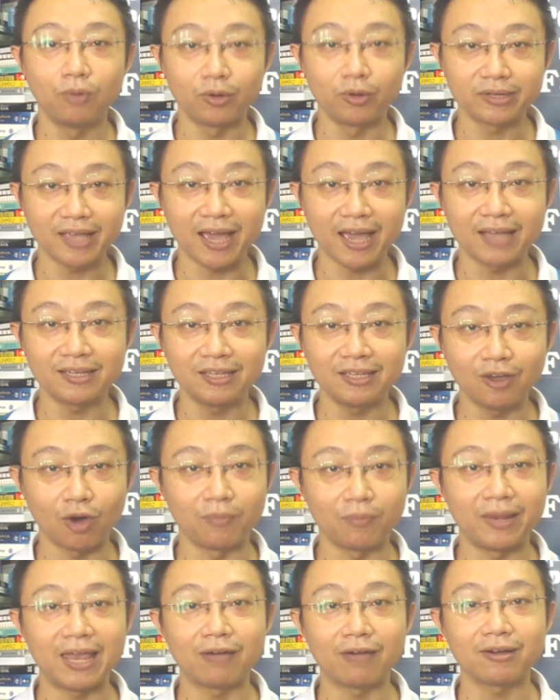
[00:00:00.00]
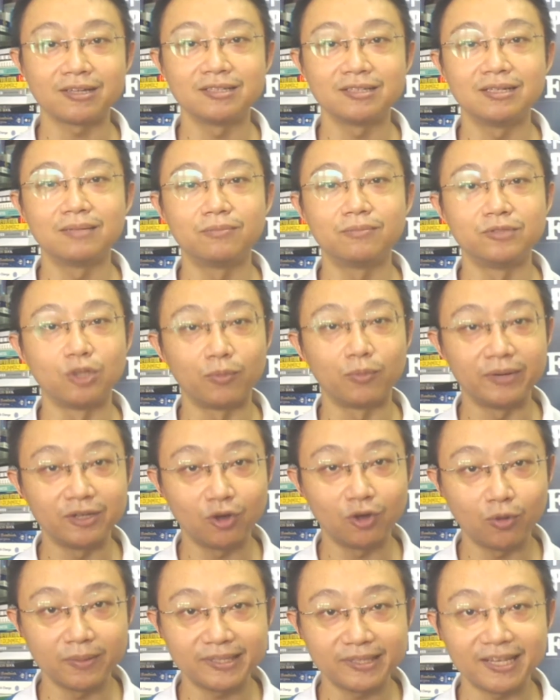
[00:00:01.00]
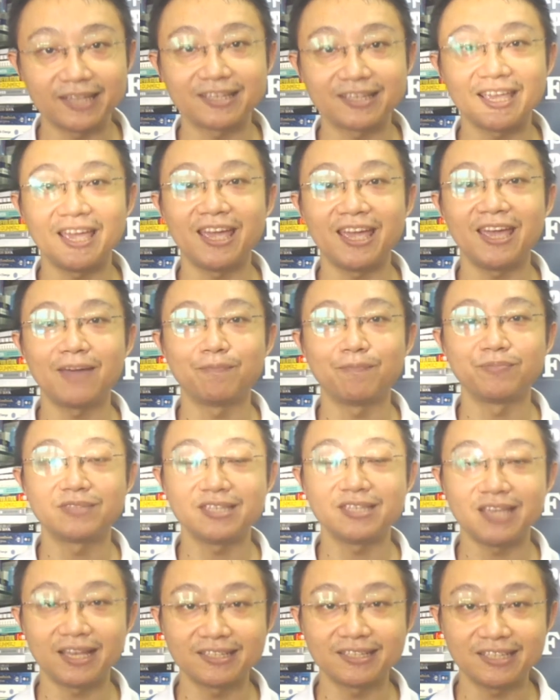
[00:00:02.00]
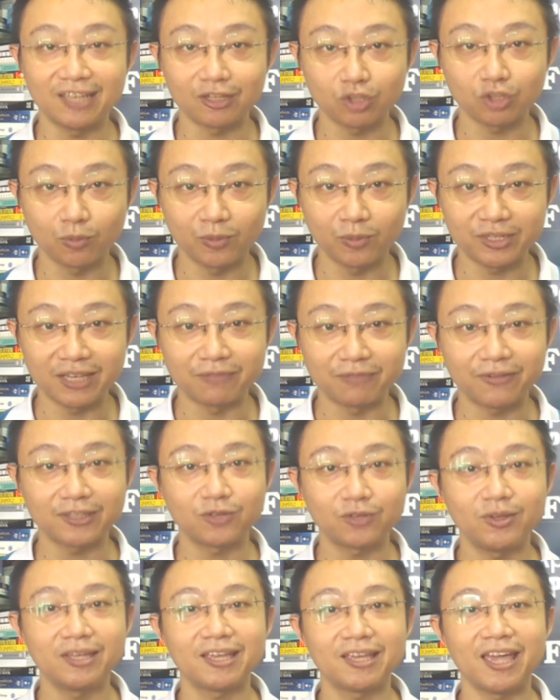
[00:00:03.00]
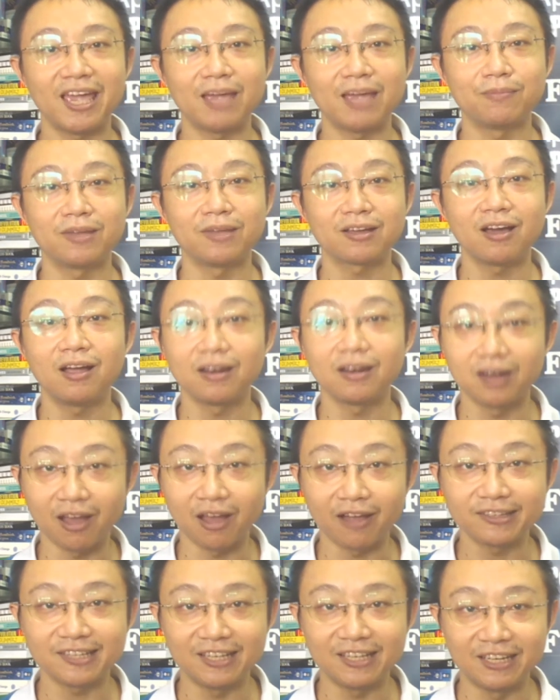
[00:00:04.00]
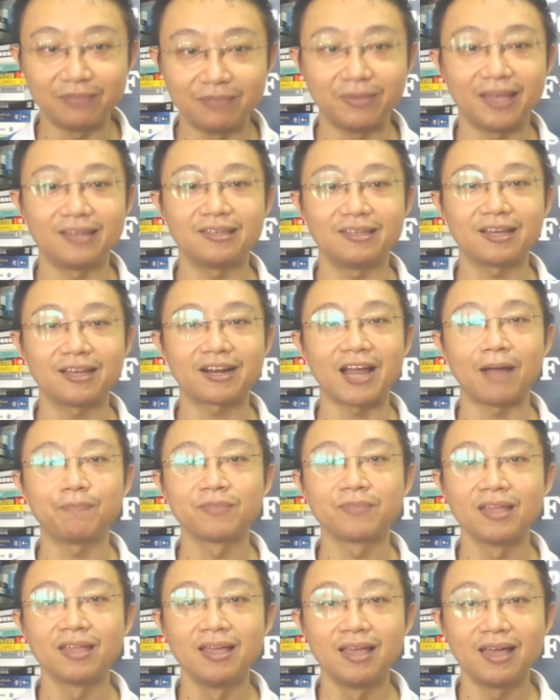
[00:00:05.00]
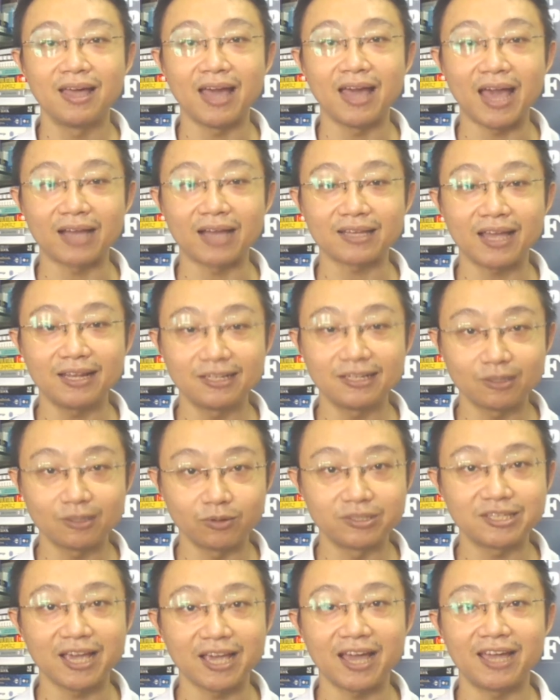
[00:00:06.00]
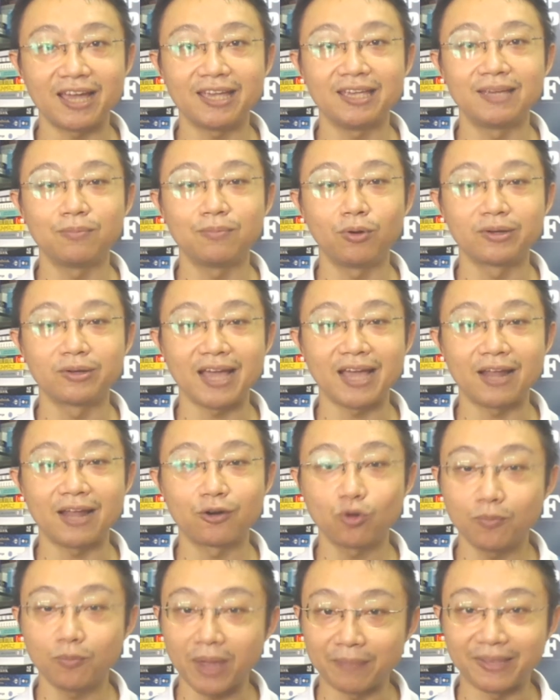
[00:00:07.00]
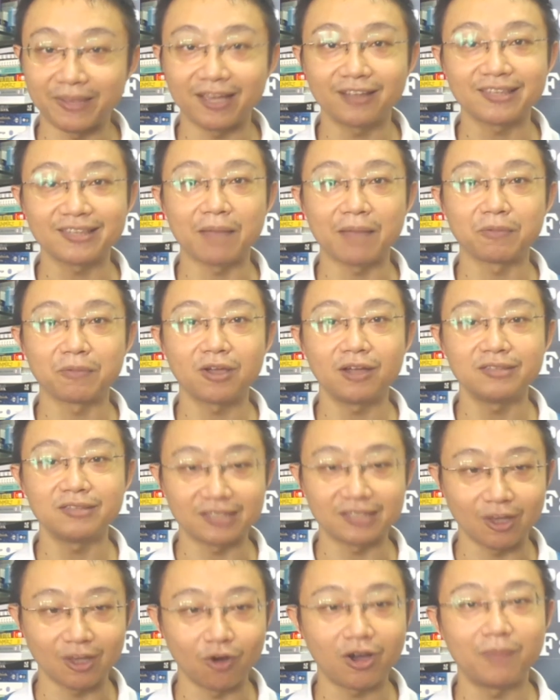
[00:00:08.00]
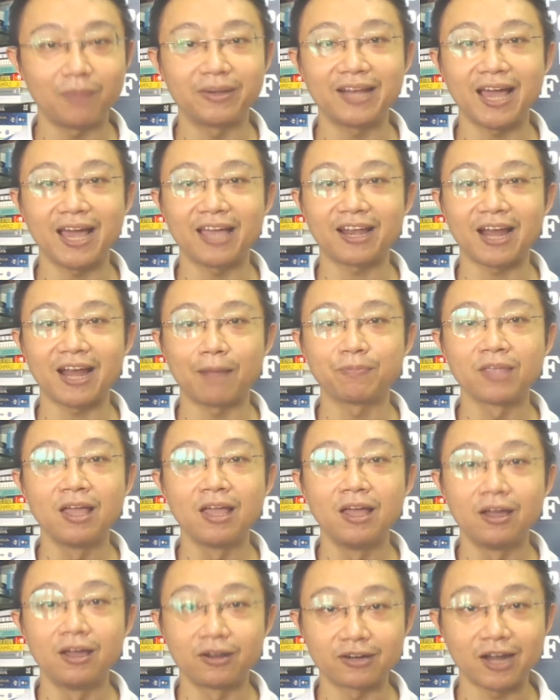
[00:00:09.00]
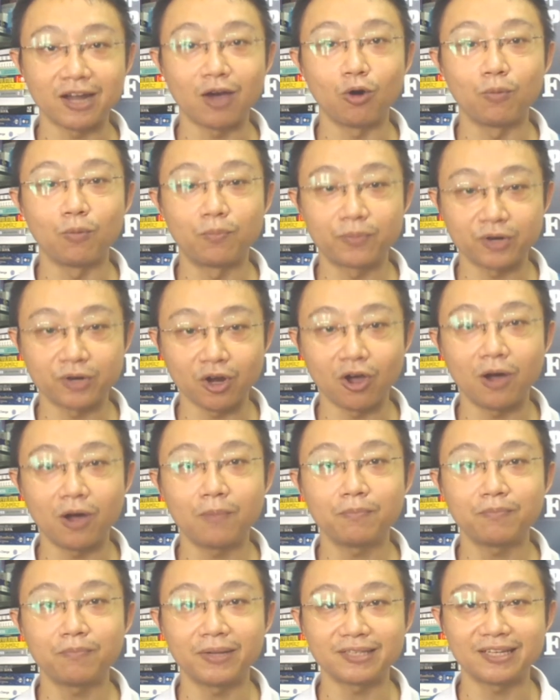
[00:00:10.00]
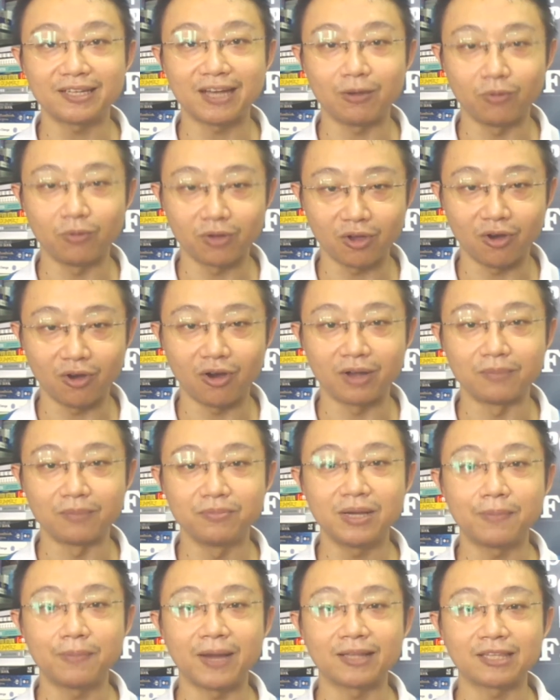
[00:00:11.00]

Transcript: ผลงานที่ออกมาแล้วก็คือ Domino Business Game GSC Automotive Factory Game แล้วก็ Lost Element นะครับหากท่านสนใจผลงานรูปแบบไหนก็ตามก็ติดต่อเข้ามาได้ครับเราพร้อมพัฒนาองค์กรเพื่อ